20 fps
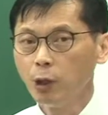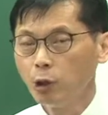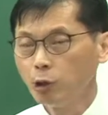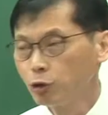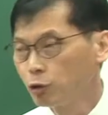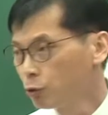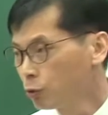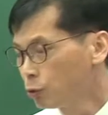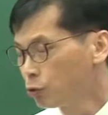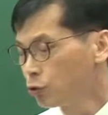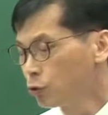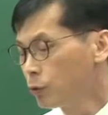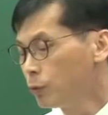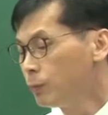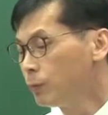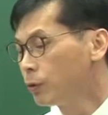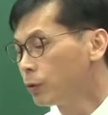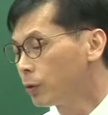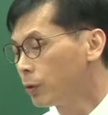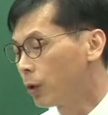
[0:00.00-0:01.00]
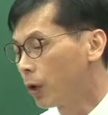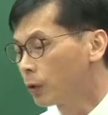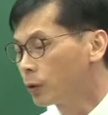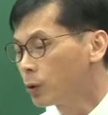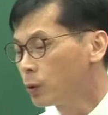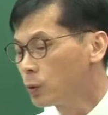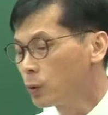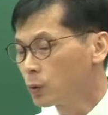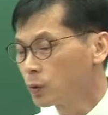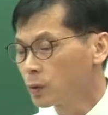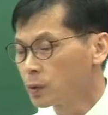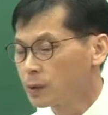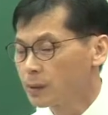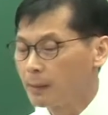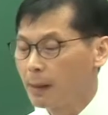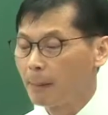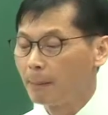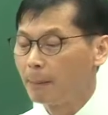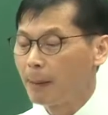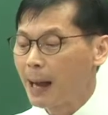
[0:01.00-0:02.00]
주로 주름문은 어떤 용도로
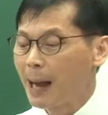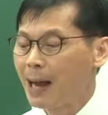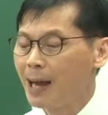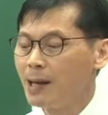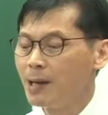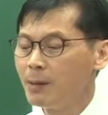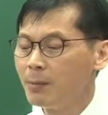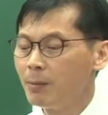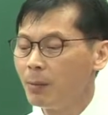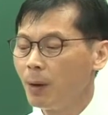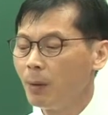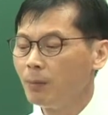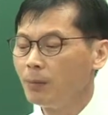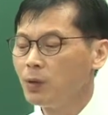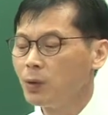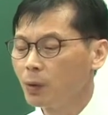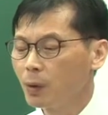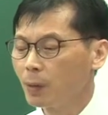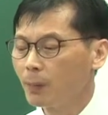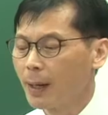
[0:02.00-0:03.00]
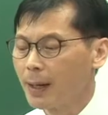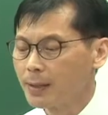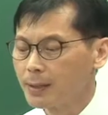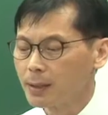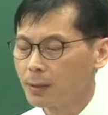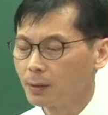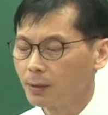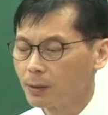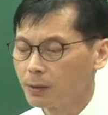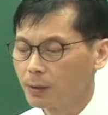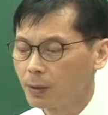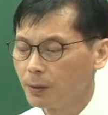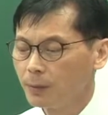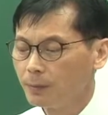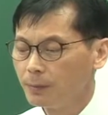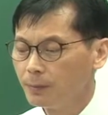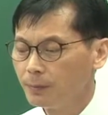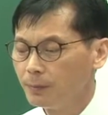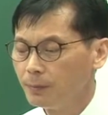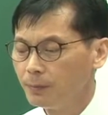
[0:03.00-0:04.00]
쓰냐 방범용으로 많이 쓰는 거죠.
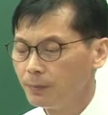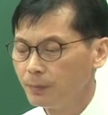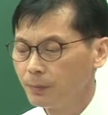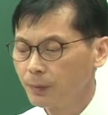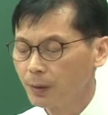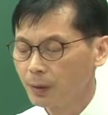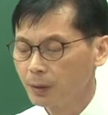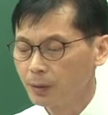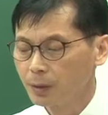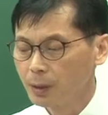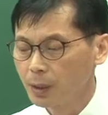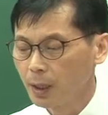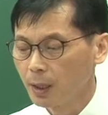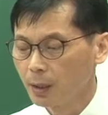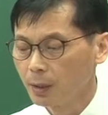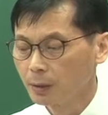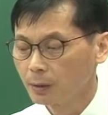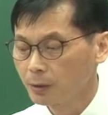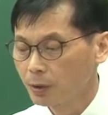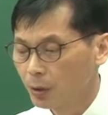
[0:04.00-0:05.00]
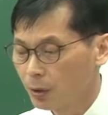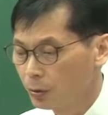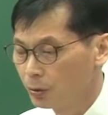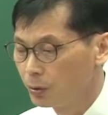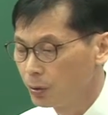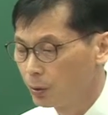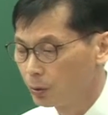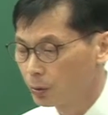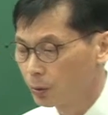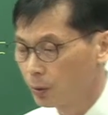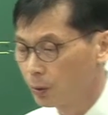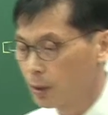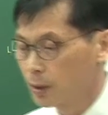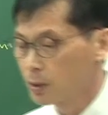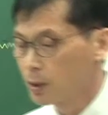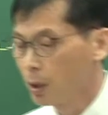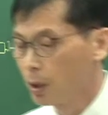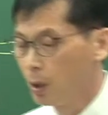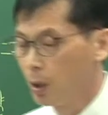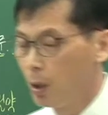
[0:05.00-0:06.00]
음, 자 저런 용도
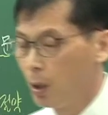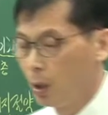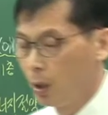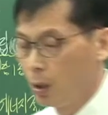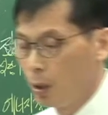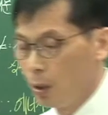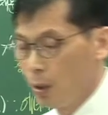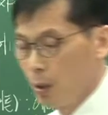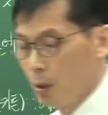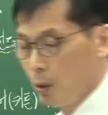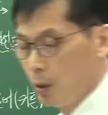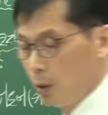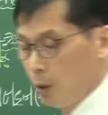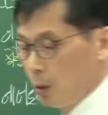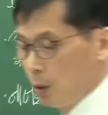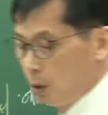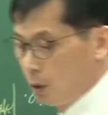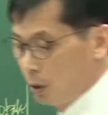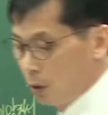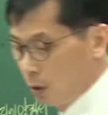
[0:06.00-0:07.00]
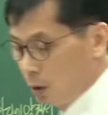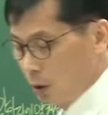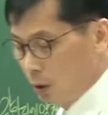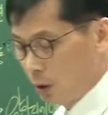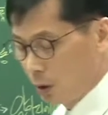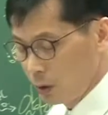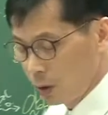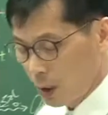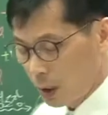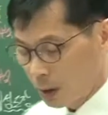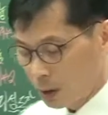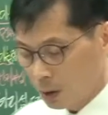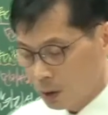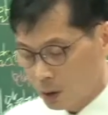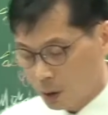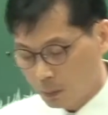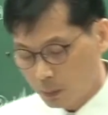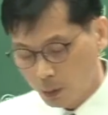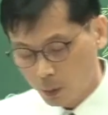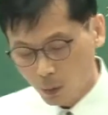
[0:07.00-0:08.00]
그래서 이런 얘기를
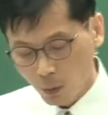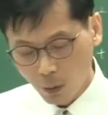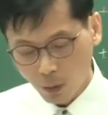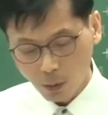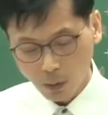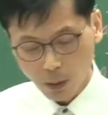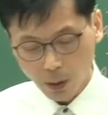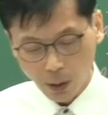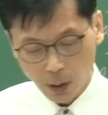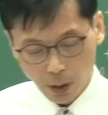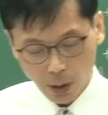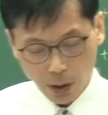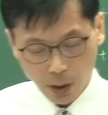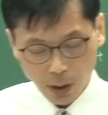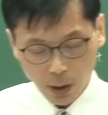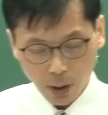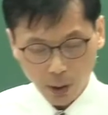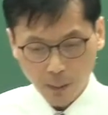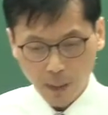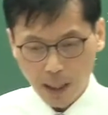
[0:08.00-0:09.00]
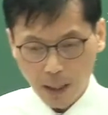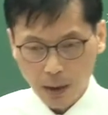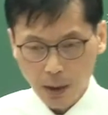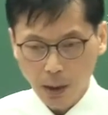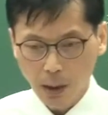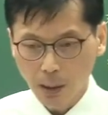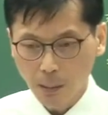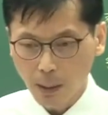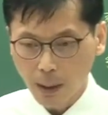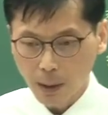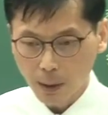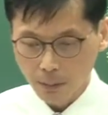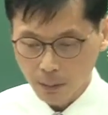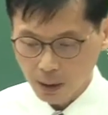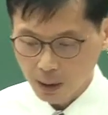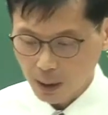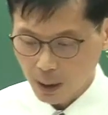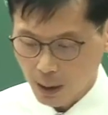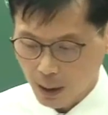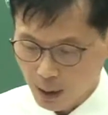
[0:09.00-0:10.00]
여러분 꼭 잊지 마시기
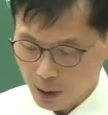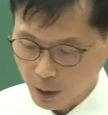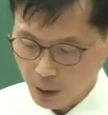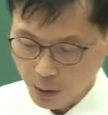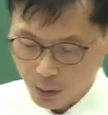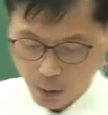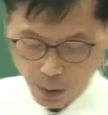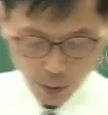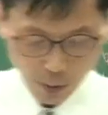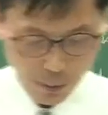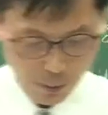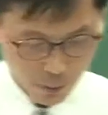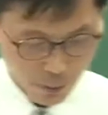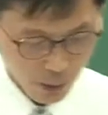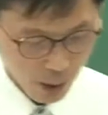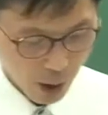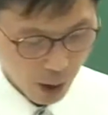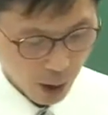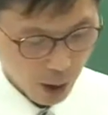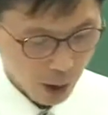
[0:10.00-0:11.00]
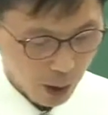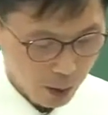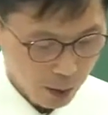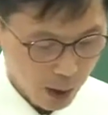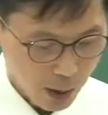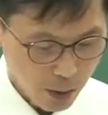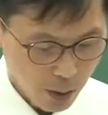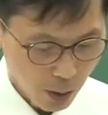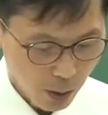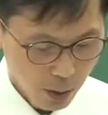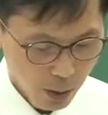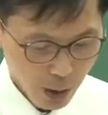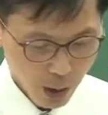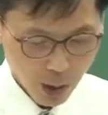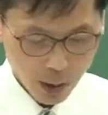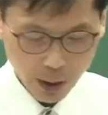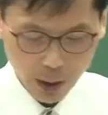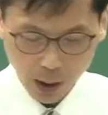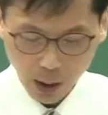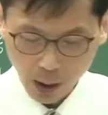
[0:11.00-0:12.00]
바랍니다. 아셨죠? 네 그래서
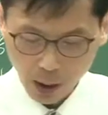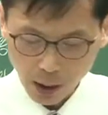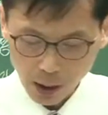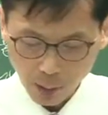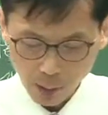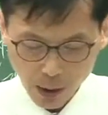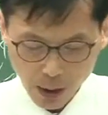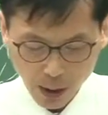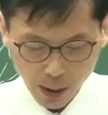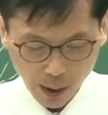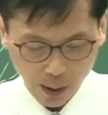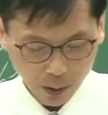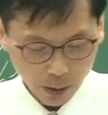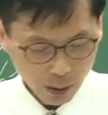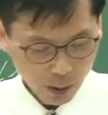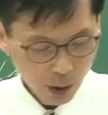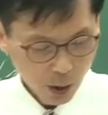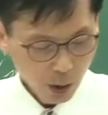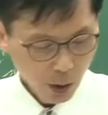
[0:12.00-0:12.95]
자 이번 시간은